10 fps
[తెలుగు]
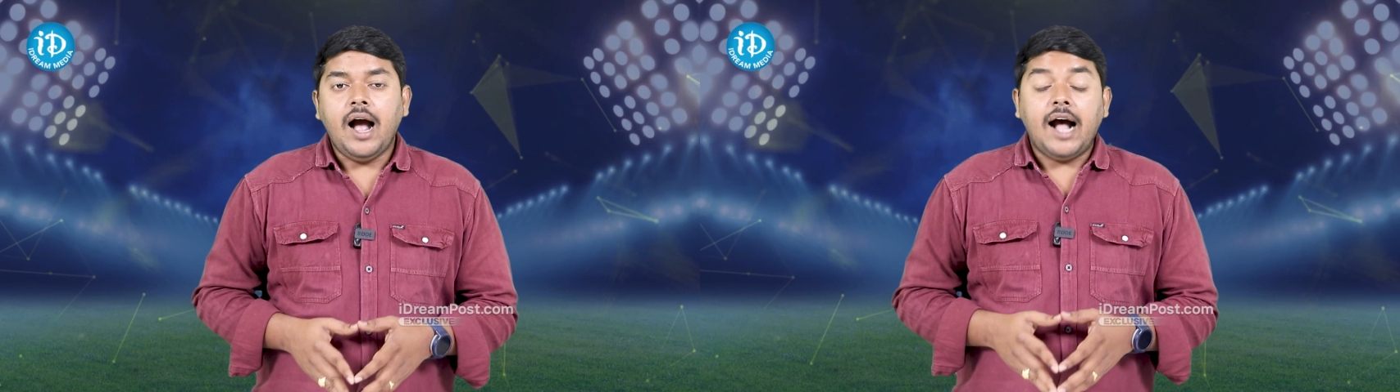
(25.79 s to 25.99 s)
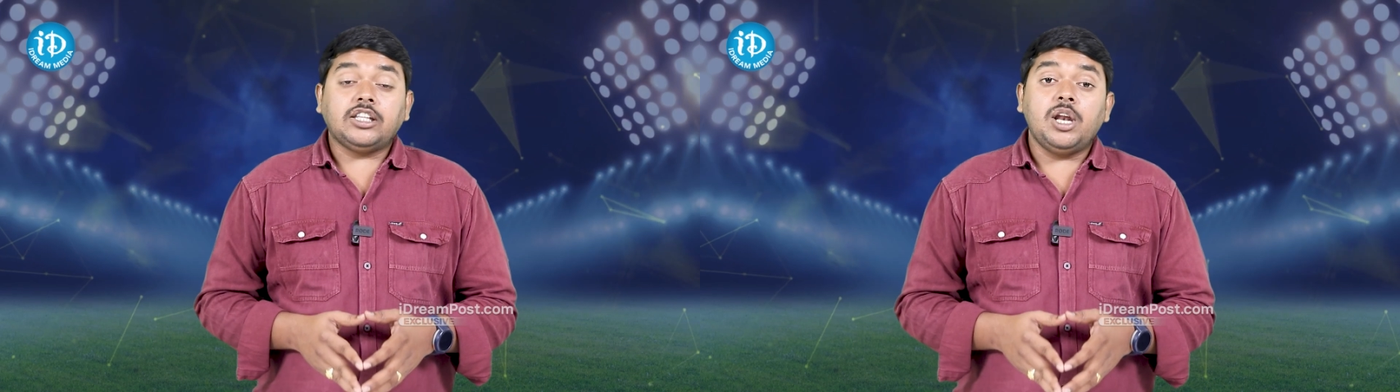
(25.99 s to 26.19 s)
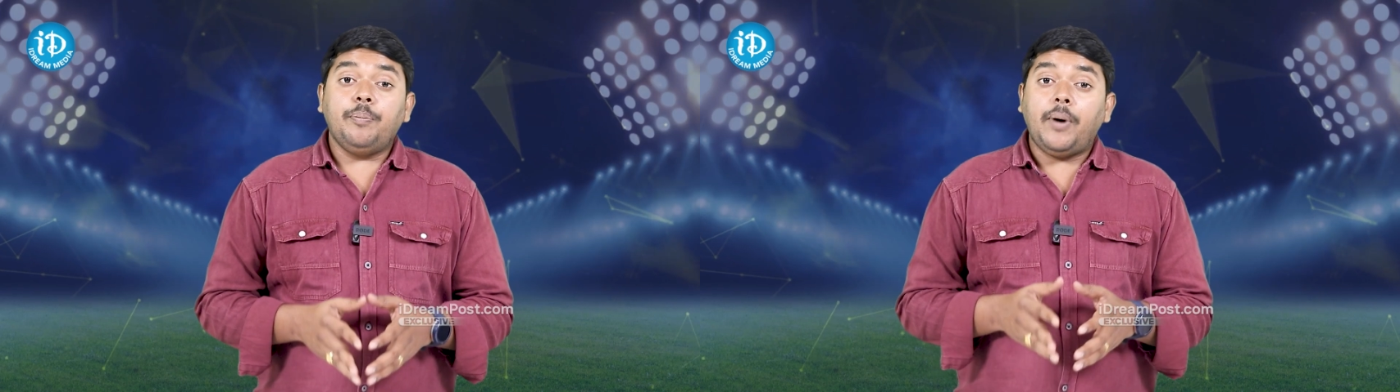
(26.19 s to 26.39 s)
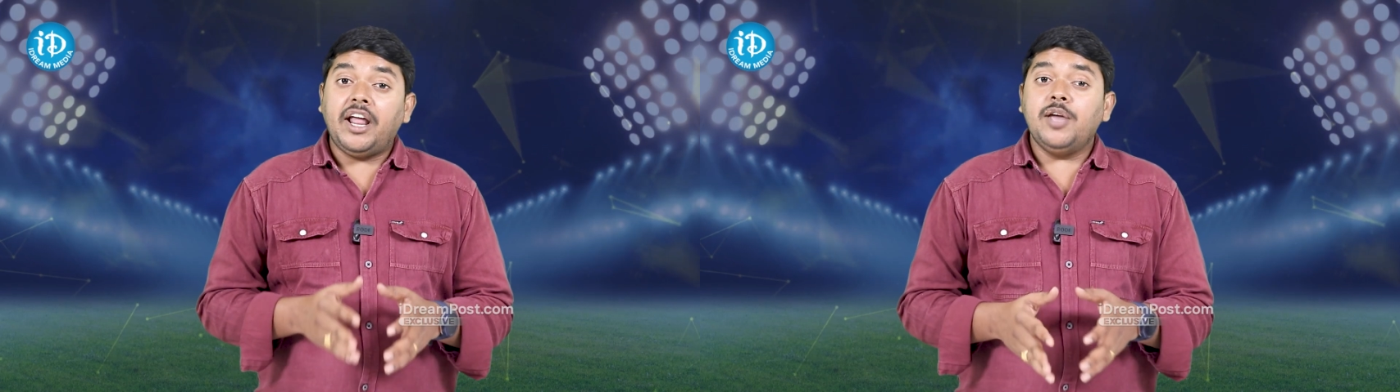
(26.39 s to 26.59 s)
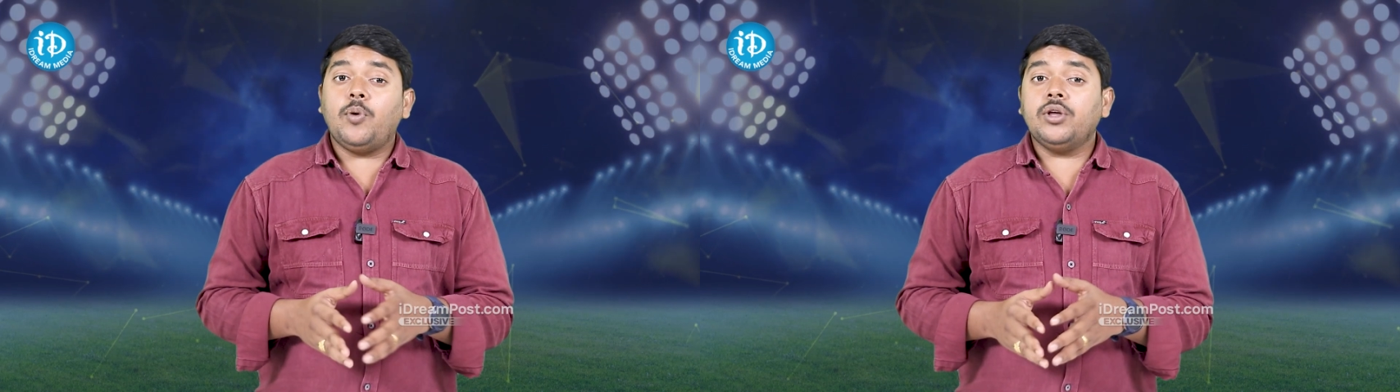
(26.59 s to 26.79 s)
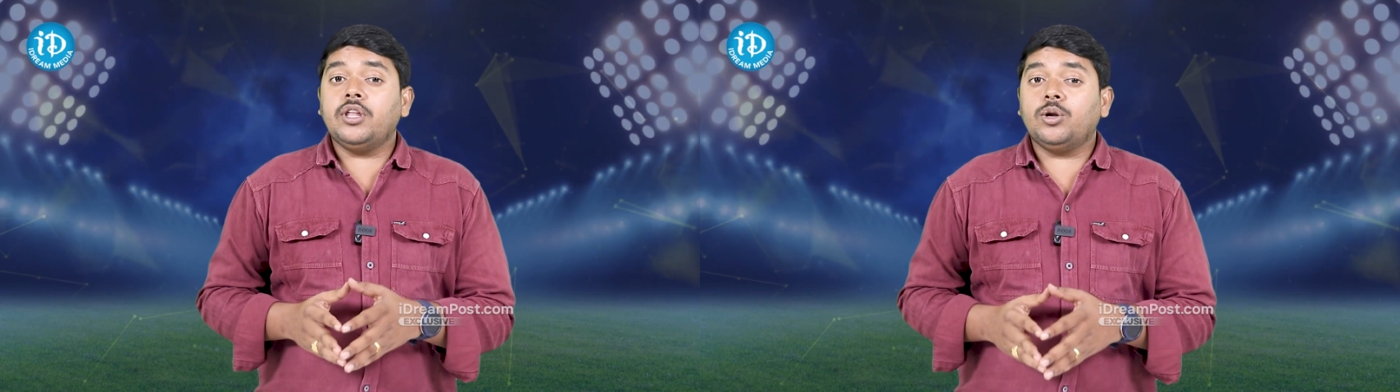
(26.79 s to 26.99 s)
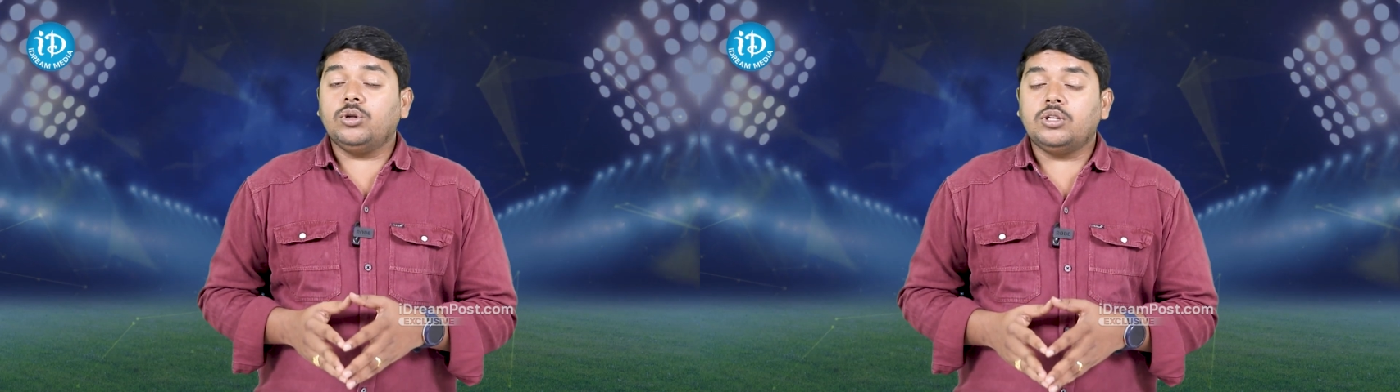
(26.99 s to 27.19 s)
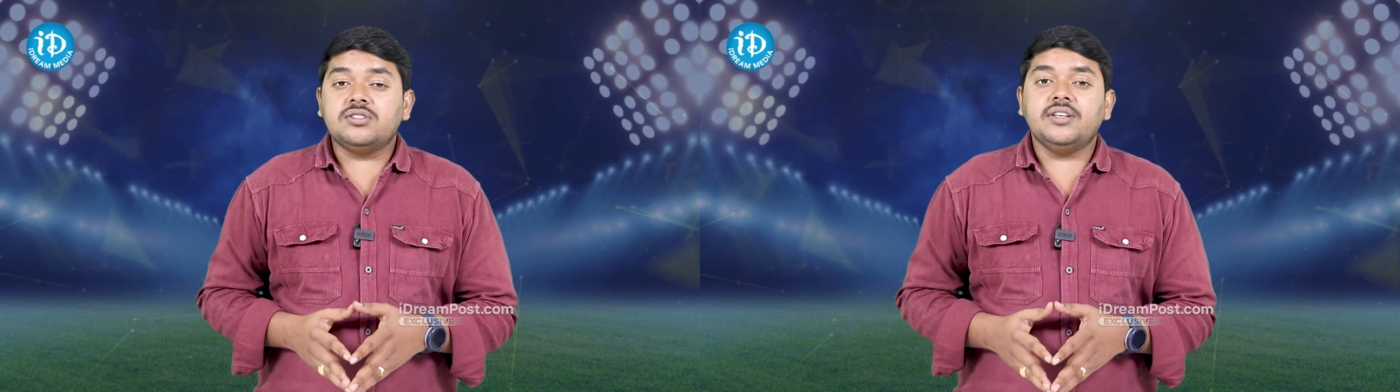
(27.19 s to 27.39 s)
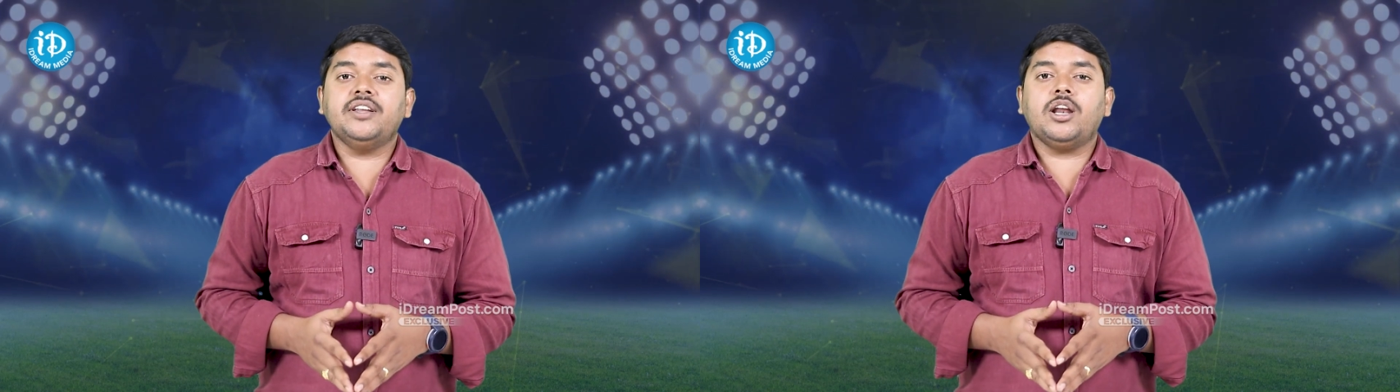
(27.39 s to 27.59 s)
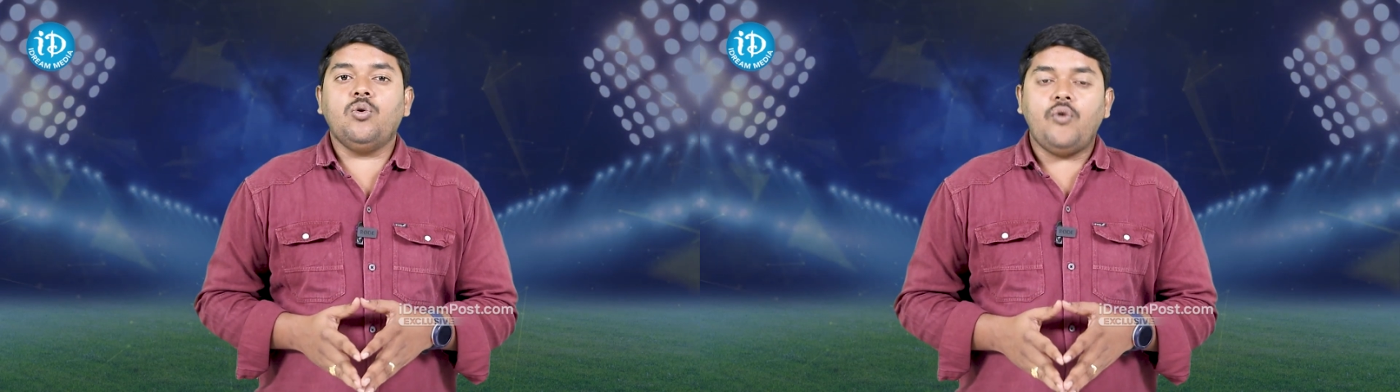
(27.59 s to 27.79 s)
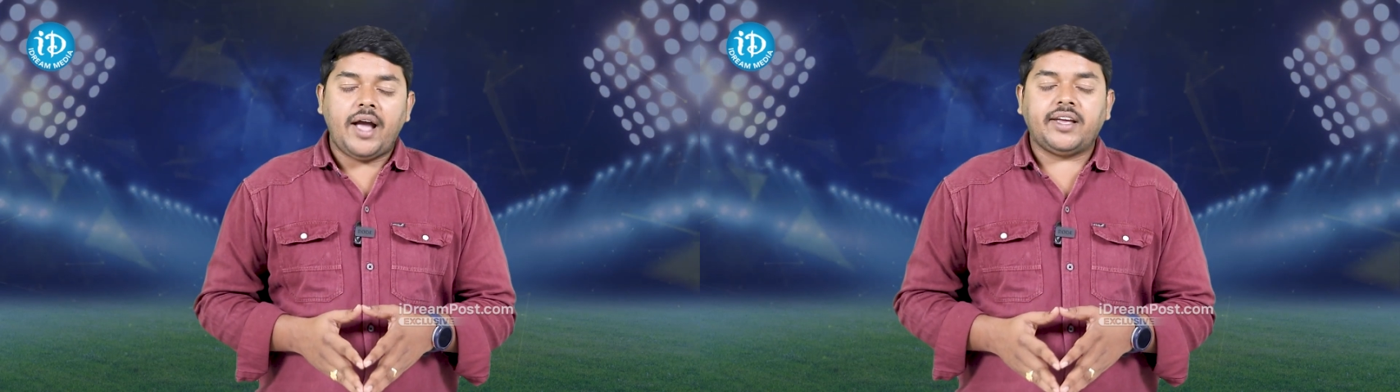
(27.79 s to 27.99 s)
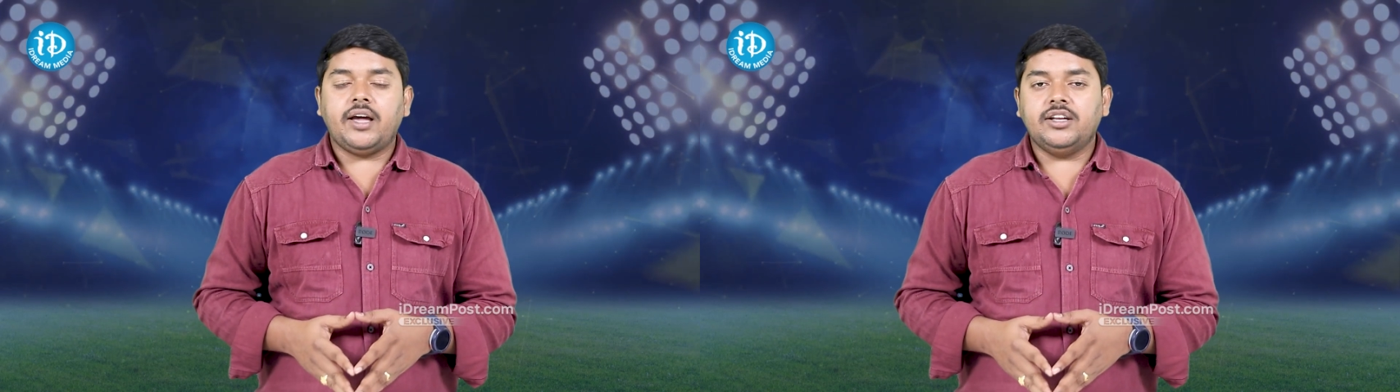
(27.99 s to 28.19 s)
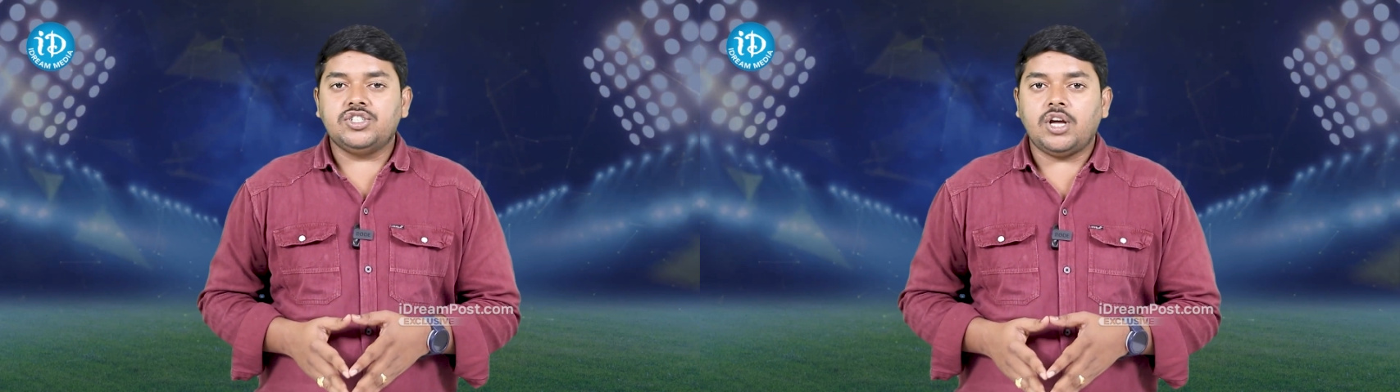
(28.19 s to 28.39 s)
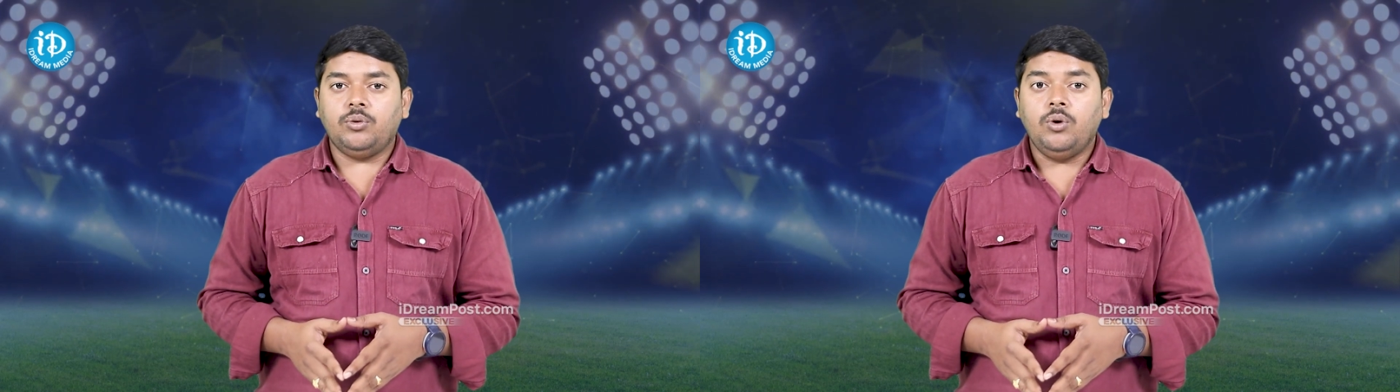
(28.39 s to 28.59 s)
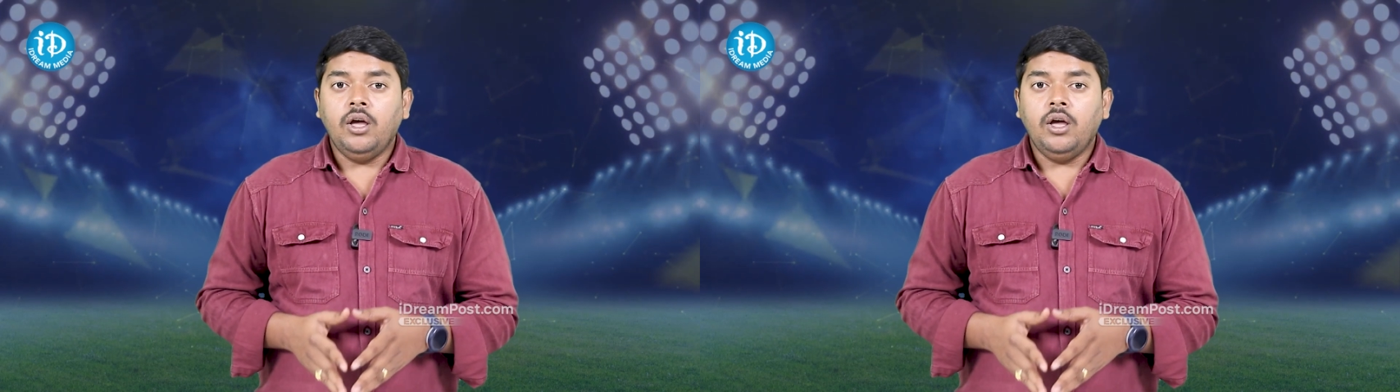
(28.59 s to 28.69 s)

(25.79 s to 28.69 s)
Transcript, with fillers: అతని పని అయిపోయిందని కొందరు సీనియర్లు వ్యాఖ్యానించారు